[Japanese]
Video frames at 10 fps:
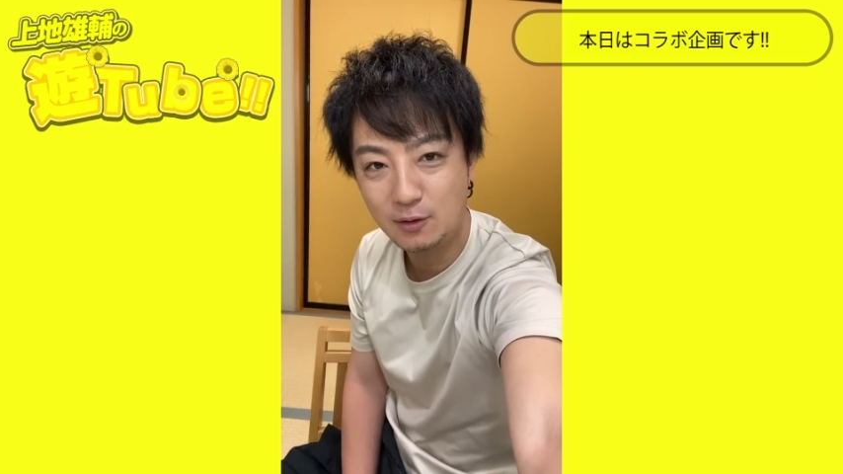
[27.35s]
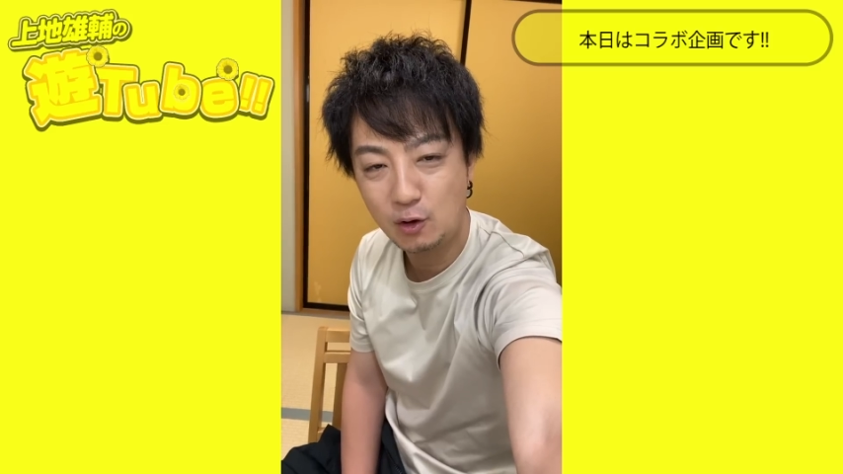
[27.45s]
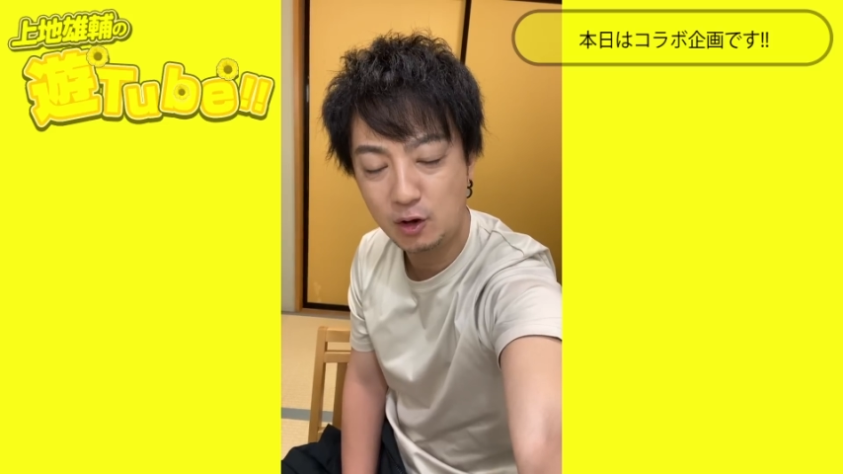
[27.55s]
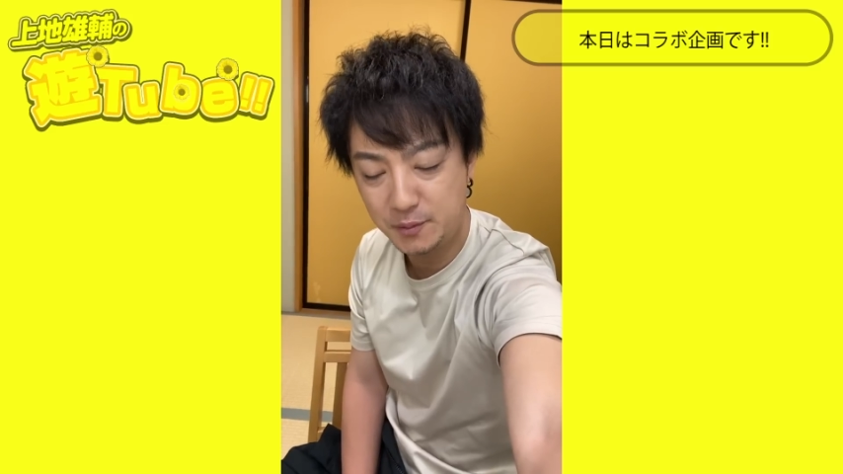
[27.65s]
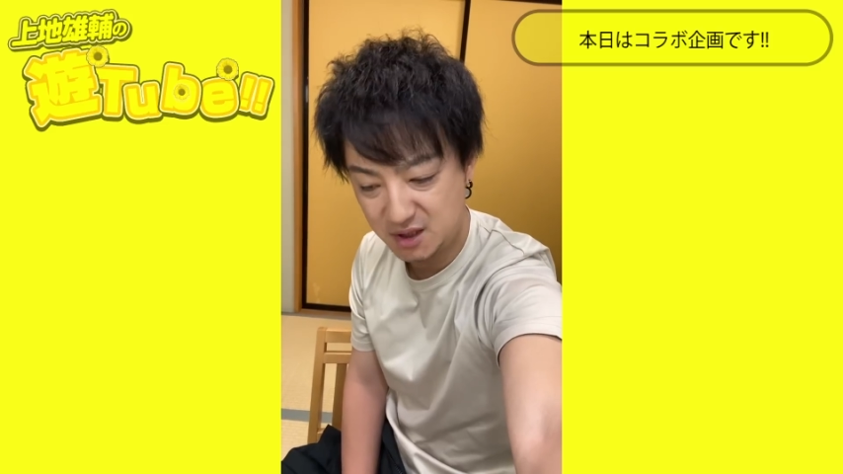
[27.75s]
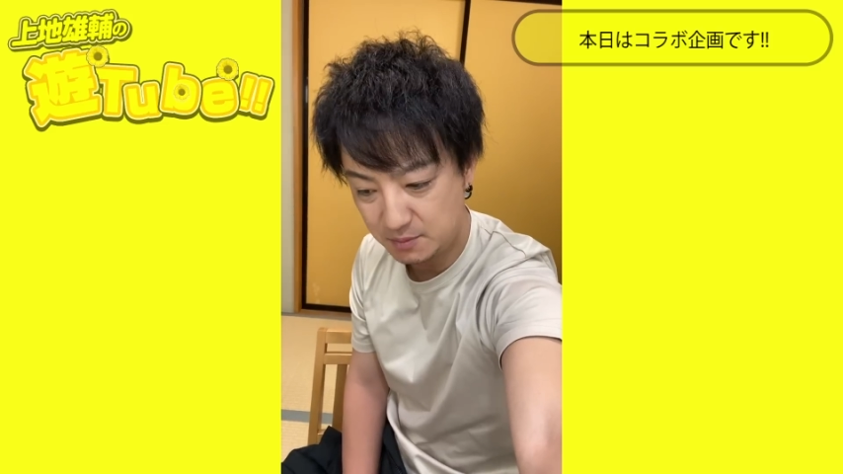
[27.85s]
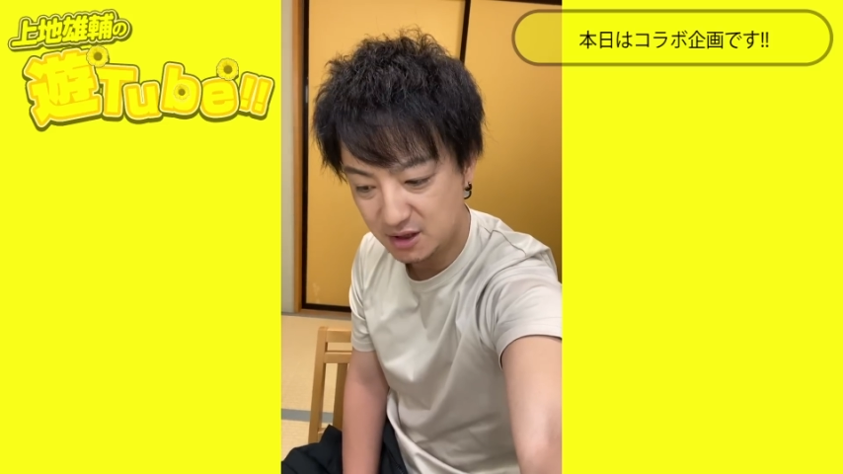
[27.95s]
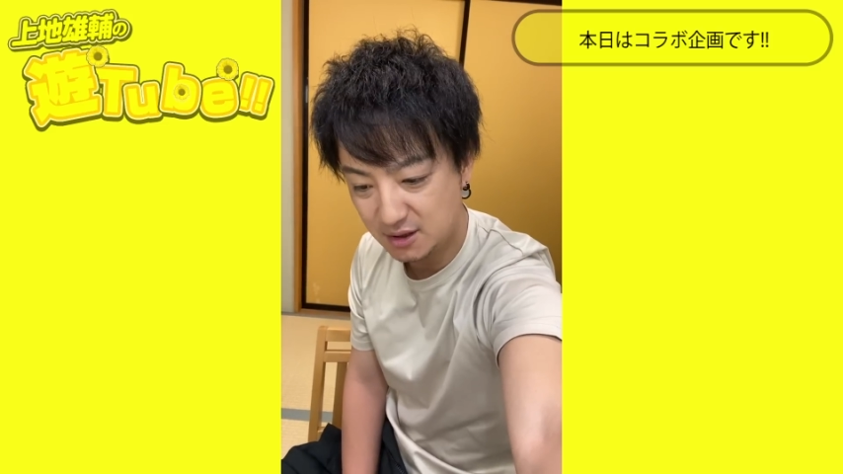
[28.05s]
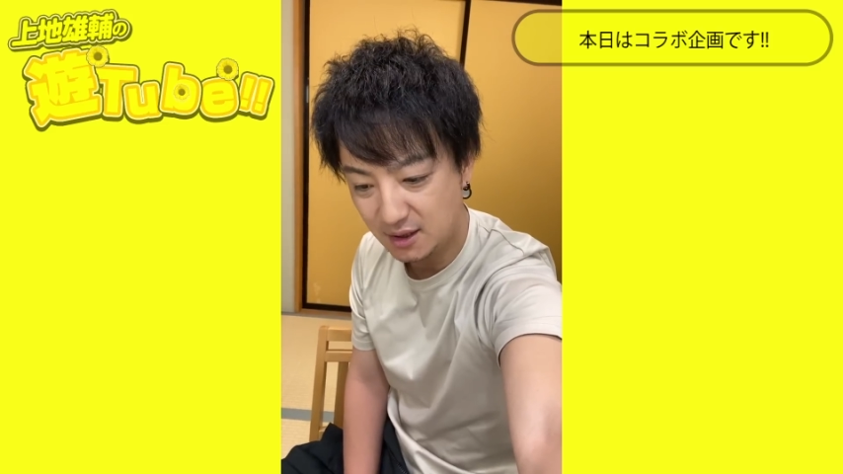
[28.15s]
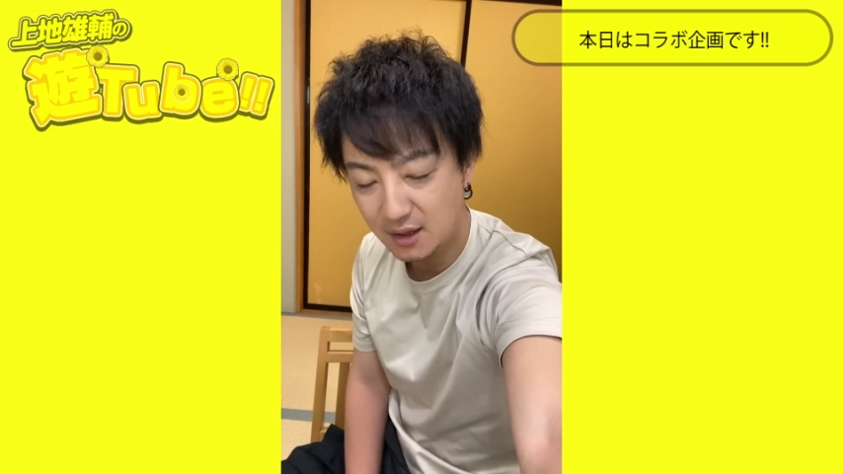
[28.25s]
お呼びしま
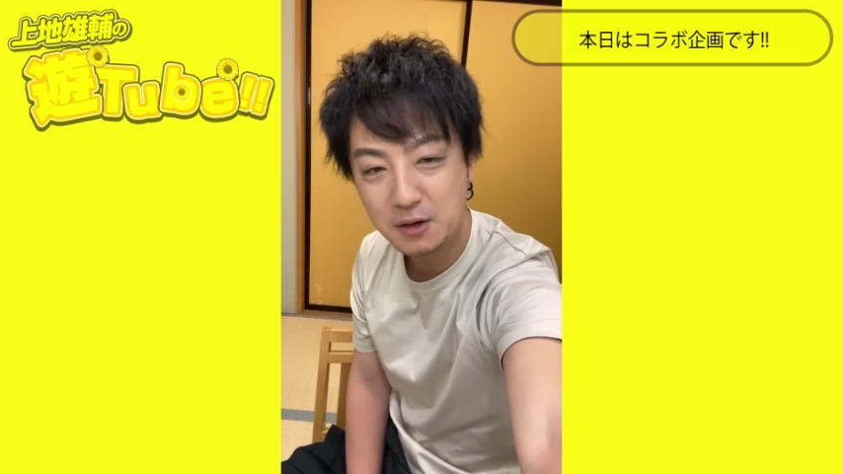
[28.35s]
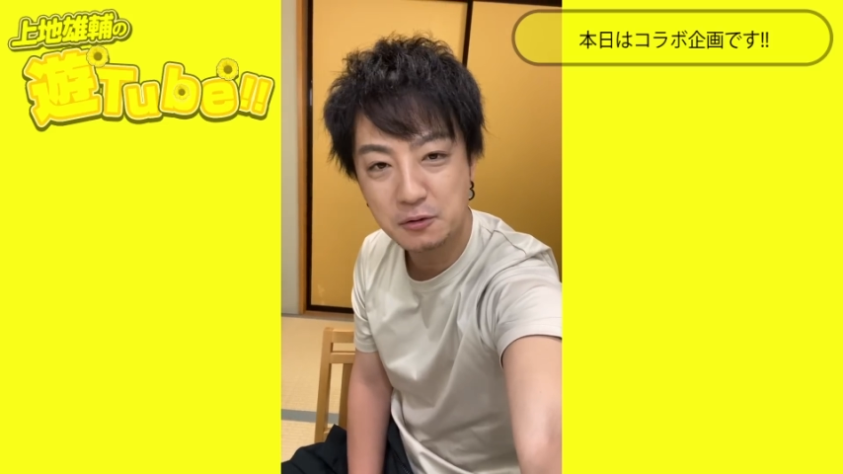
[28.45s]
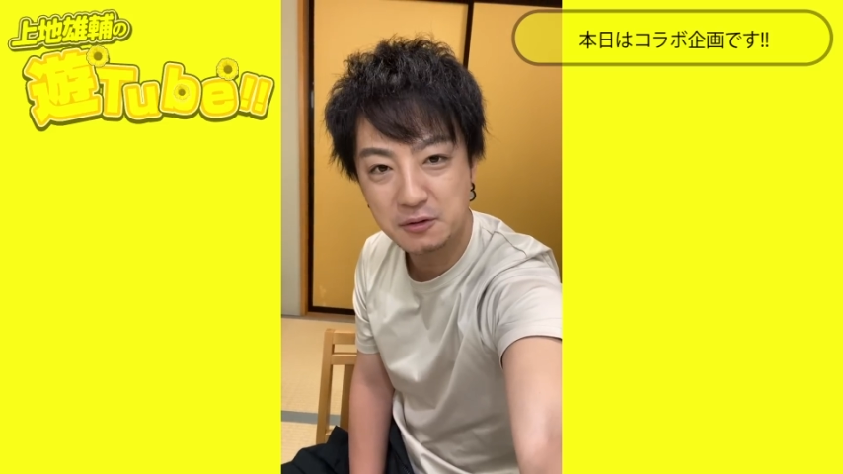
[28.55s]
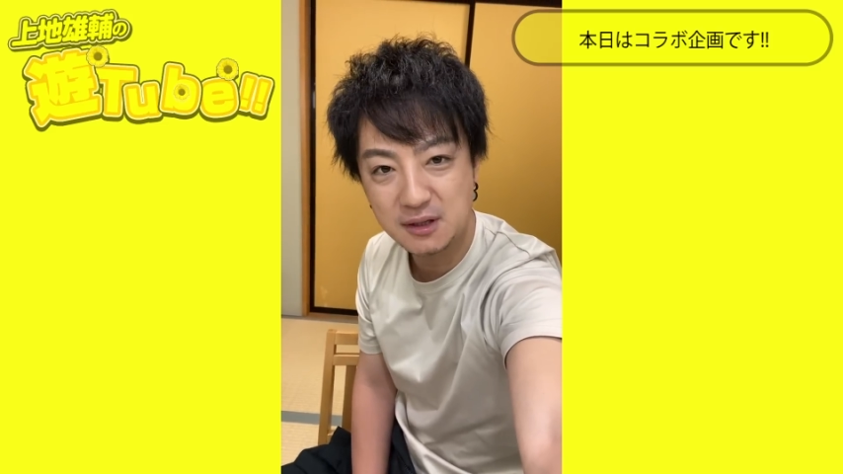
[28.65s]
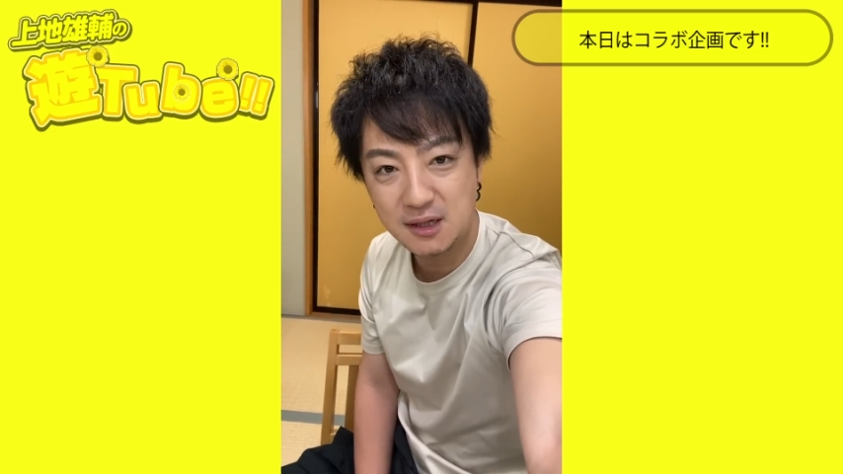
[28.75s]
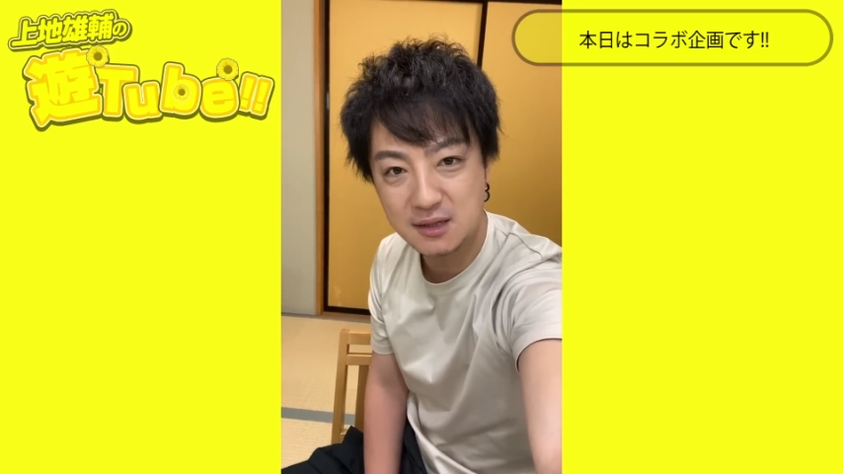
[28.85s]
した。この方で